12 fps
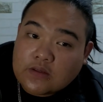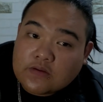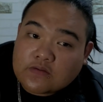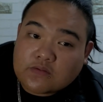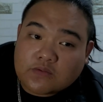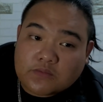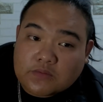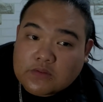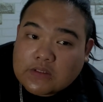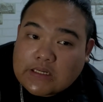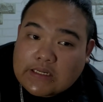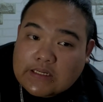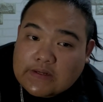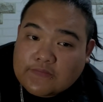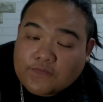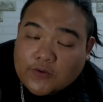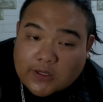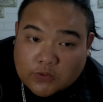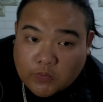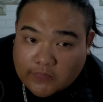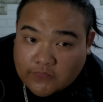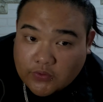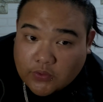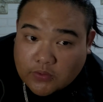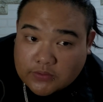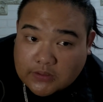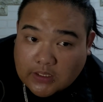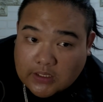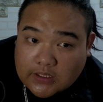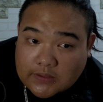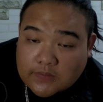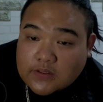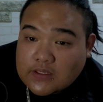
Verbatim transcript: So, uh, for a 12-year-old car,